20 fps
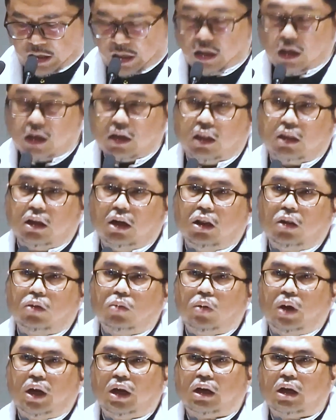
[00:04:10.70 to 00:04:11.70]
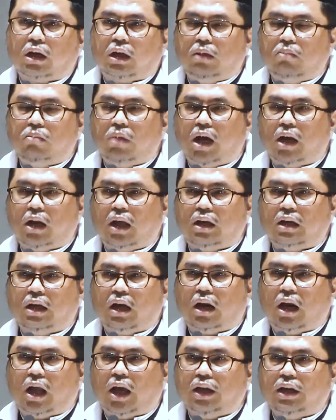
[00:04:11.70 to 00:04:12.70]
ketentuan keimanan
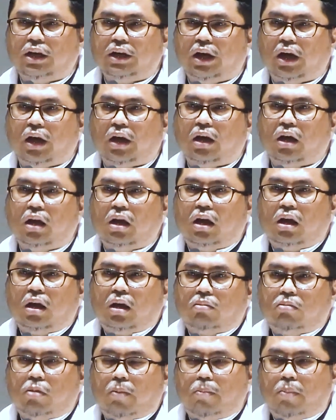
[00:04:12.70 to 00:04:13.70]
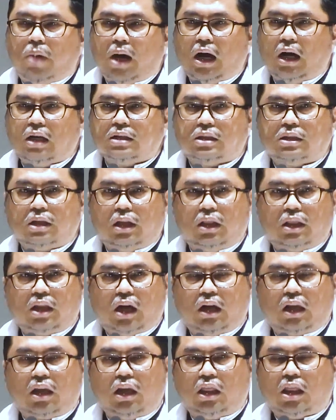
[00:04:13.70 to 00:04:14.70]
yang lainnya, membahas
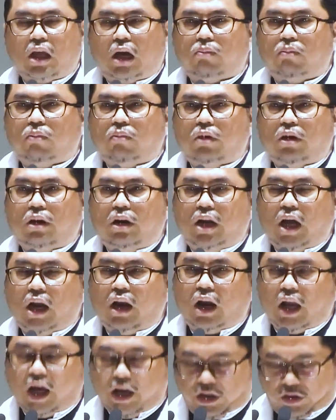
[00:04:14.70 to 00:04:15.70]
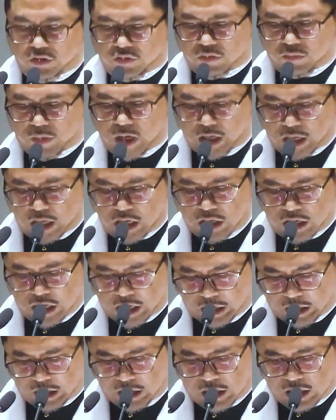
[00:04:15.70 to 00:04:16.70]
tentang kitab dan lain
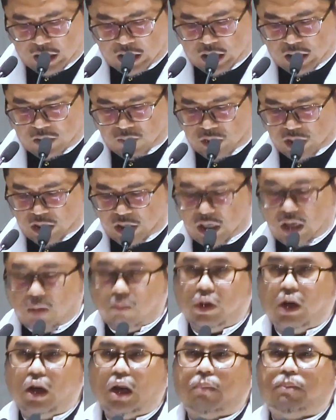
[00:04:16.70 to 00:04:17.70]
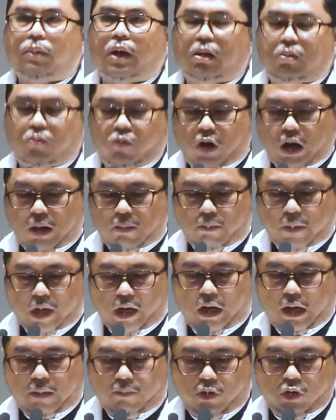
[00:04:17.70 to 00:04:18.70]
sebagainya. Demikian pendapat
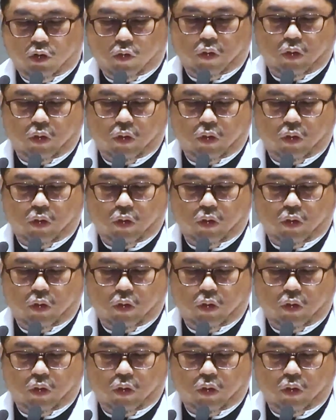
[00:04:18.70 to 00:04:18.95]
Muhammad Abduh.